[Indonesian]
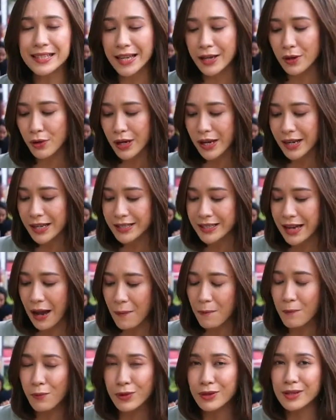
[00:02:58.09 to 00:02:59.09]
Jadi udah
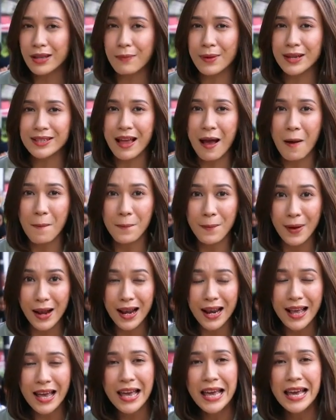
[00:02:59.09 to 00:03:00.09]
dicampur sama
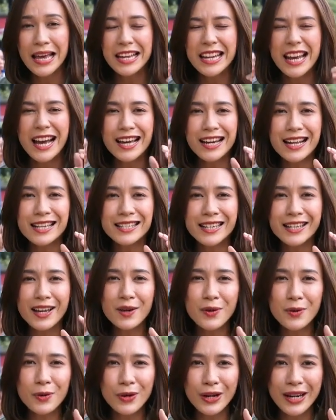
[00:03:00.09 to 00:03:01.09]
sambal yang
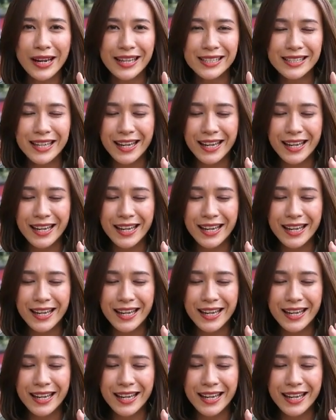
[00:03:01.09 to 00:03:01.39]
rasanya gurih.